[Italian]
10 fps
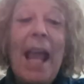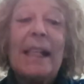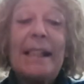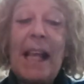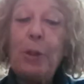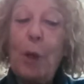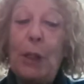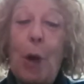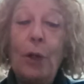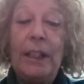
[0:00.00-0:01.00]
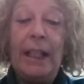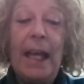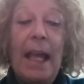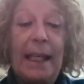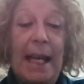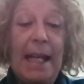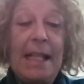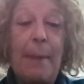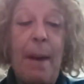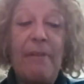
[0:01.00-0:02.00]
Se i suoi nonni che egli
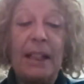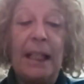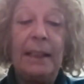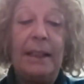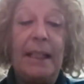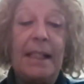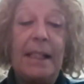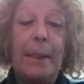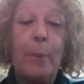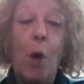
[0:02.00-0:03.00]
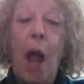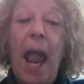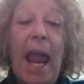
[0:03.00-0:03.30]
amava tantissimo